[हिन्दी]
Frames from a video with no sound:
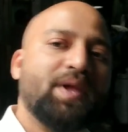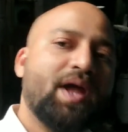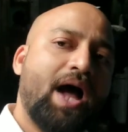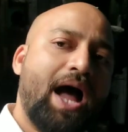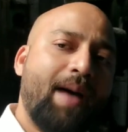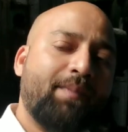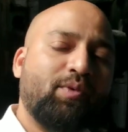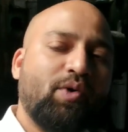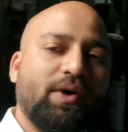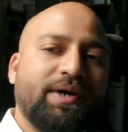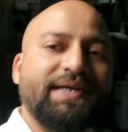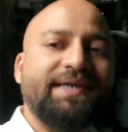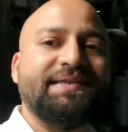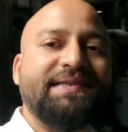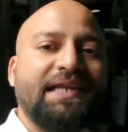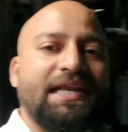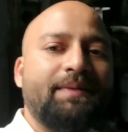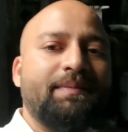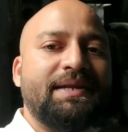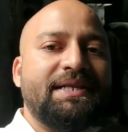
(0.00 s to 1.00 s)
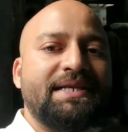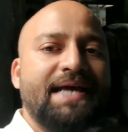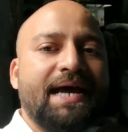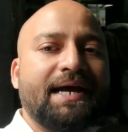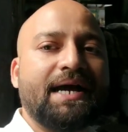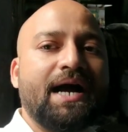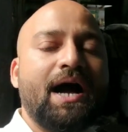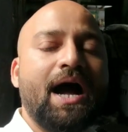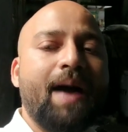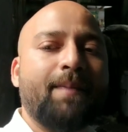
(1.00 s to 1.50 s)
आपको इजीली मिल
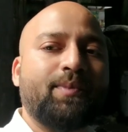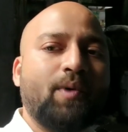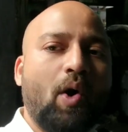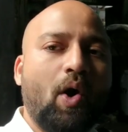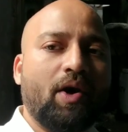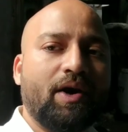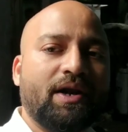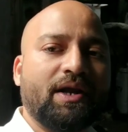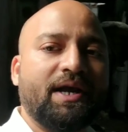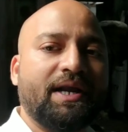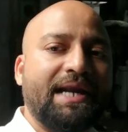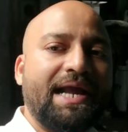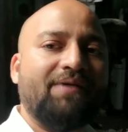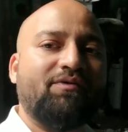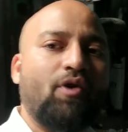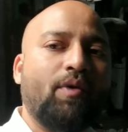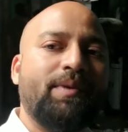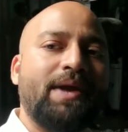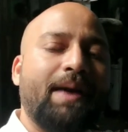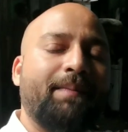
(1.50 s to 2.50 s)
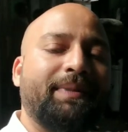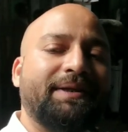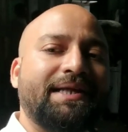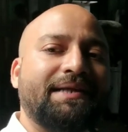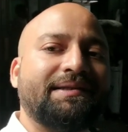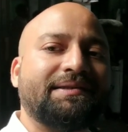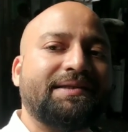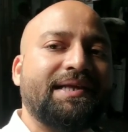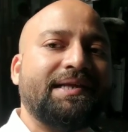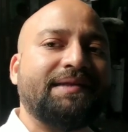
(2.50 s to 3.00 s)
जाएगा आपको ऑर्डर करना है वो भी आप बता
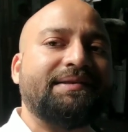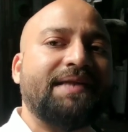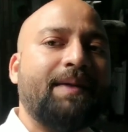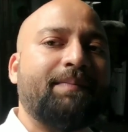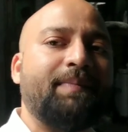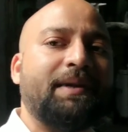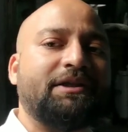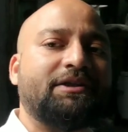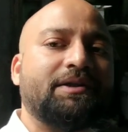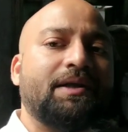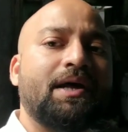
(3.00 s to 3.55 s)
सकते हैं सैंपल